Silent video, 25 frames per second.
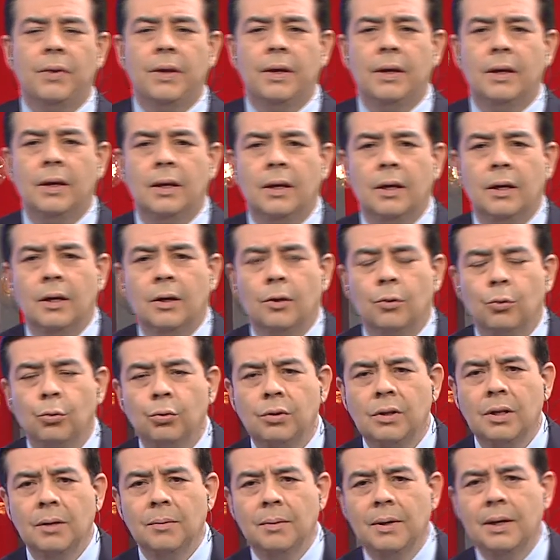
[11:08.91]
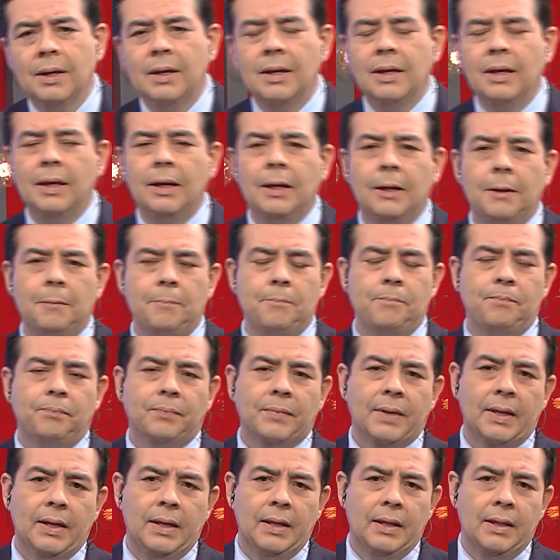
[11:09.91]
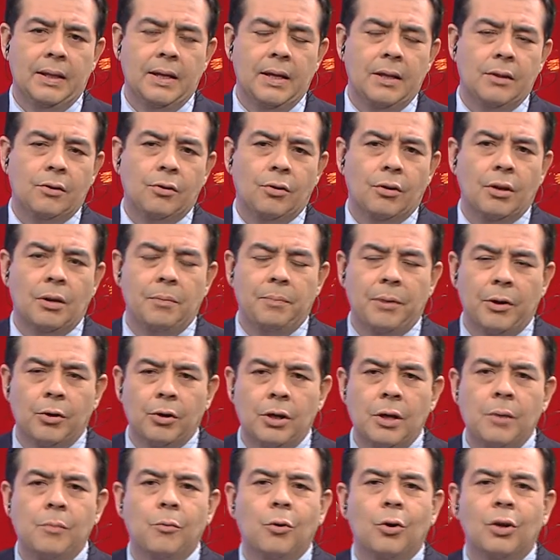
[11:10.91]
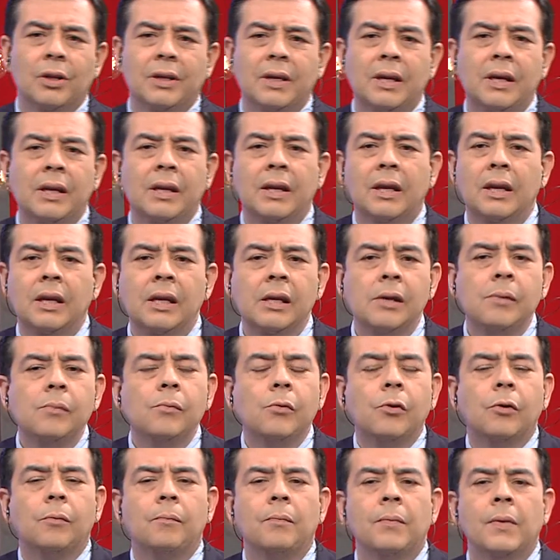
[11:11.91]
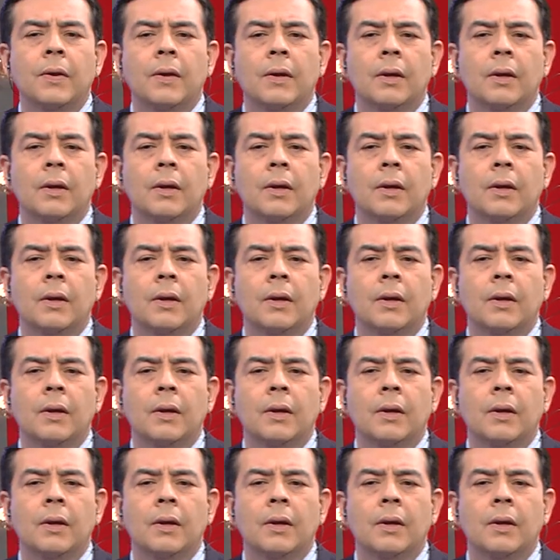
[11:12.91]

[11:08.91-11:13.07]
Eh, ¿Usted ve que dentro del peronismo, del kirchnerismo,